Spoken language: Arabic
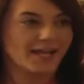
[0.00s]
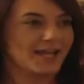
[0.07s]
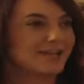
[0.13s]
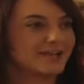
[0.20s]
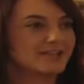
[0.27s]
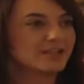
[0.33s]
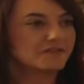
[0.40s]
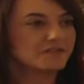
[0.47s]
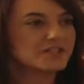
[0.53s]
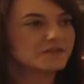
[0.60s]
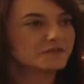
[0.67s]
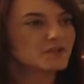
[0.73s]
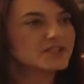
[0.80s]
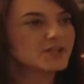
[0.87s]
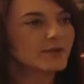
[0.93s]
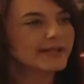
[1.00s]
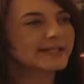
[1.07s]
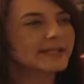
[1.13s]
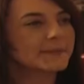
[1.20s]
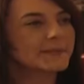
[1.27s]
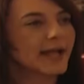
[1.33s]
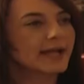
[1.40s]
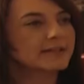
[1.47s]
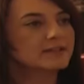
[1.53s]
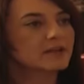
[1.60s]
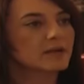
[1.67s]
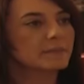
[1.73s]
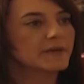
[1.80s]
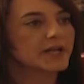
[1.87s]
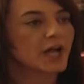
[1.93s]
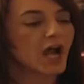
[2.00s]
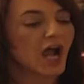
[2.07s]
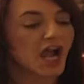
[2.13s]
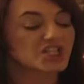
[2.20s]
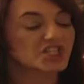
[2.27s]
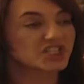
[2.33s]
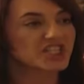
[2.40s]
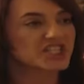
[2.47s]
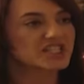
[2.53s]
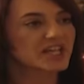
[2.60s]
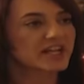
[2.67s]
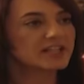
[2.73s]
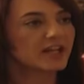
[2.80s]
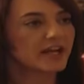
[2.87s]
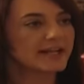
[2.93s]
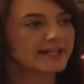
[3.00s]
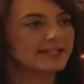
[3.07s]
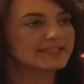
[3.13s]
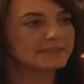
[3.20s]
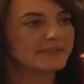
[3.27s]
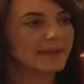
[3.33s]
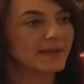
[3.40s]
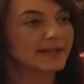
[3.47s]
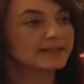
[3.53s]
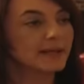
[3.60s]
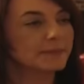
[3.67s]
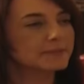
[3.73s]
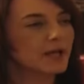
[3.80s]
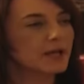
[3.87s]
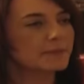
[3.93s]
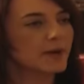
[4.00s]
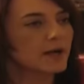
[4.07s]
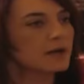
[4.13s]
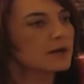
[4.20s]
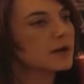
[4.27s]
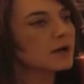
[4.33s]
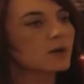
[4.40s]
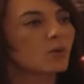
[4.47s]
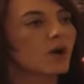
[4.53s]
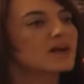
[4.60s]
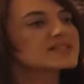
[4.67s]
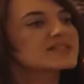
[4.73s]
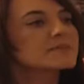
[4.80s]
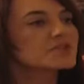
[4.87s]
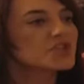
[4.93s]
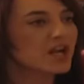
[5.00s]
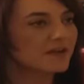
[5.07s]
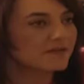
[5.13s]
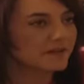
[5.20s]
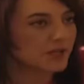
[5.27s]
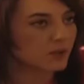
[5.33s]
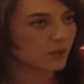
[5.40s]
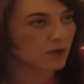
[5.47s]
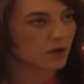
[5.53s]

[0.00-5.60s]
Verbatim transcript: هي صافي دي فرصه وجات لك من عند ربنا عشان تكسري ظهر نديم كمال ده بضربه واصلا مش هعرف انك